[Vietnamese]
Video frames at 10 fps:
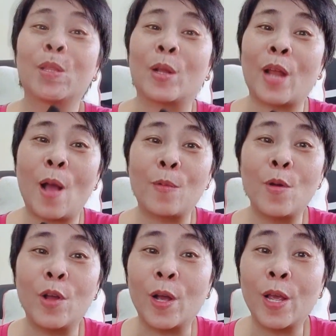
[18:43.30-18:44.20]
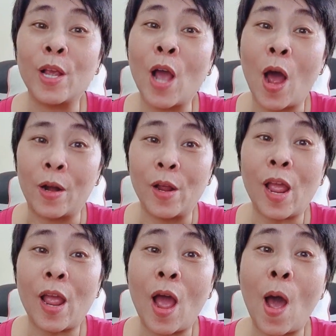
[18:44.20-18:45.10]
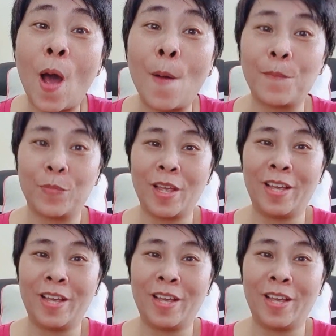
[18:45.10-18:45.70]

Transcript: từ nay không có được nghi ngờ nữa nghe không